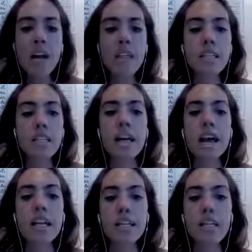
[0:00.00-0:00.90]
Das
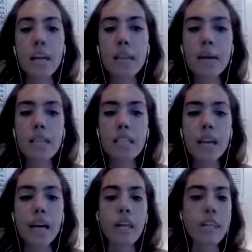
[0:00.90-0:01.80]
kann ein Tablet
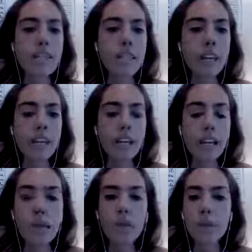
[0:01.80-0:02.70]
sein, das kann ein
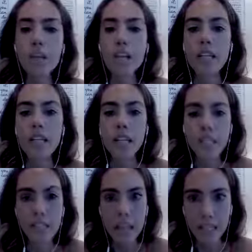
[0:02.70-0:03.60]
Laptop sein, das kann
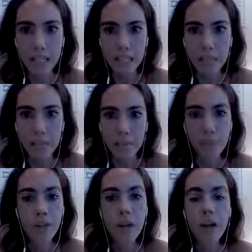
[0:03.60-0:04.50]
das Handy sein
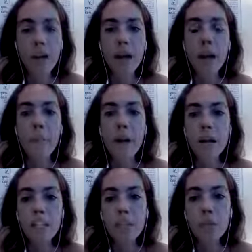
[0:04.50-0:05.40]

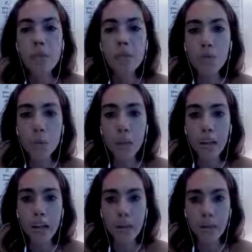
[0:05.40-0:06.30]
machst dir zur
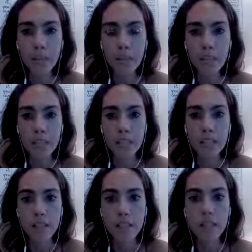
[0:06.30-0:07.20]
Gewohnheit,
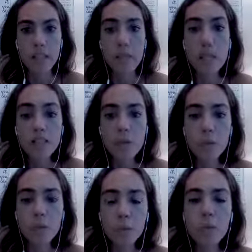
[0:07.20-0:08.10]
das nicht
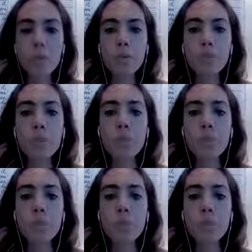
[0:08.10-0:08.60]
zu tun.